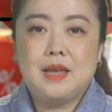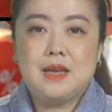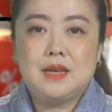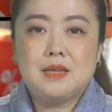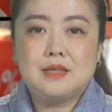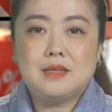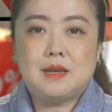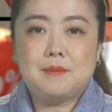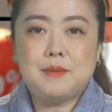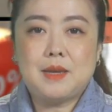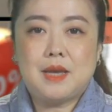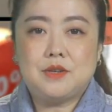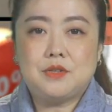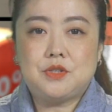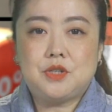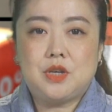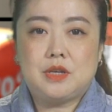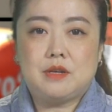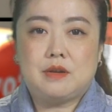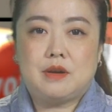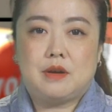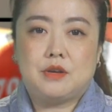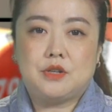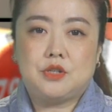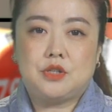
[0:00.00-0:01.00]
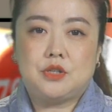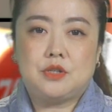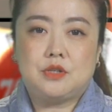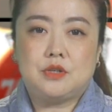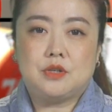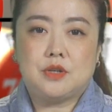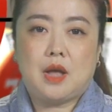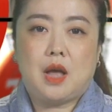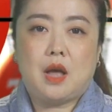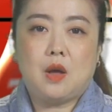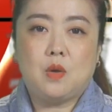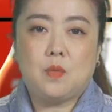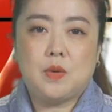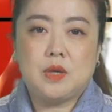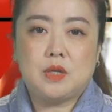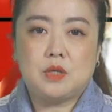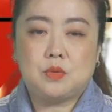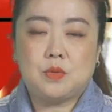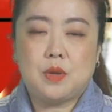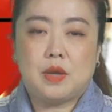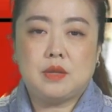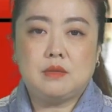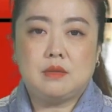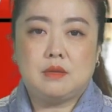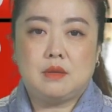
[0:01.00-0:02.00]
下面这个是抗胃
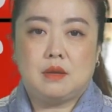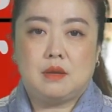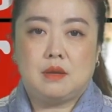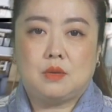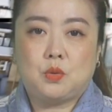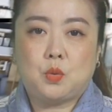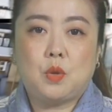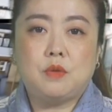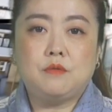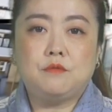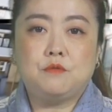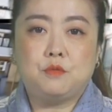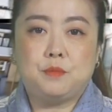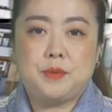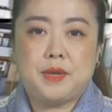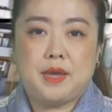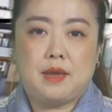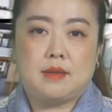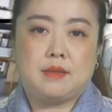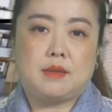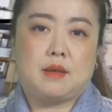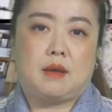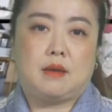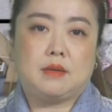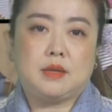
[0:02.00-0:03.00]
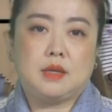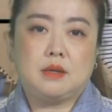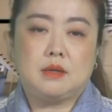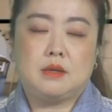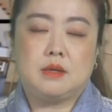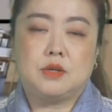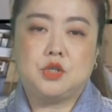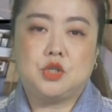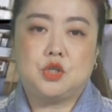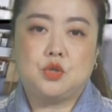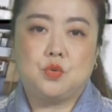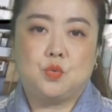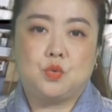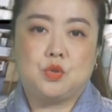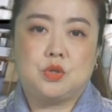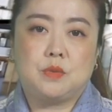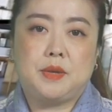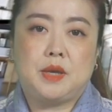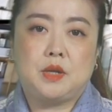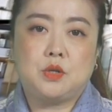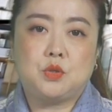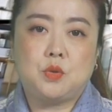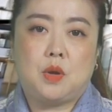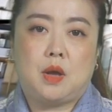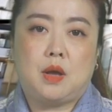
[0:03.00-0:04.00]
酸的吞服片啊，一盒是五十
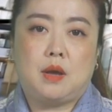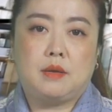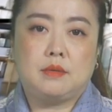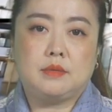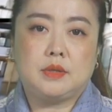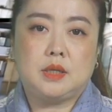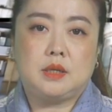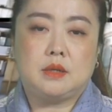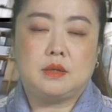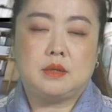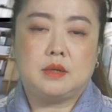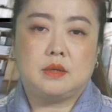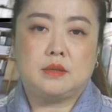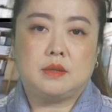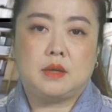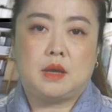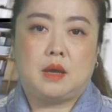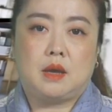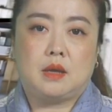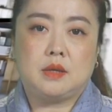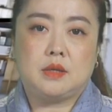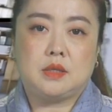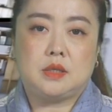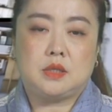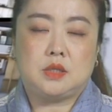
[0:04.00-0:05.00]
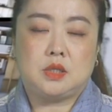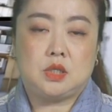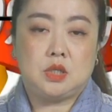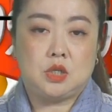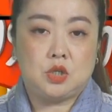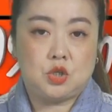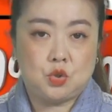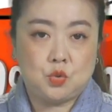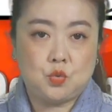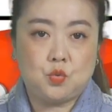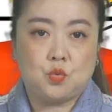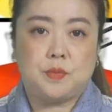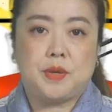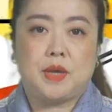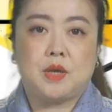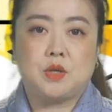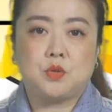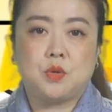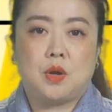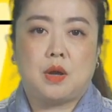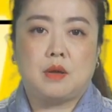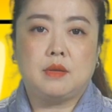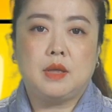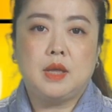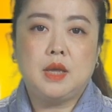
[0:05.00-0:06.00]
片装，一盒呢七十五片
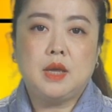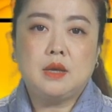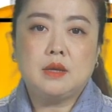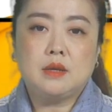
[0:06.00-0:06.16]
装，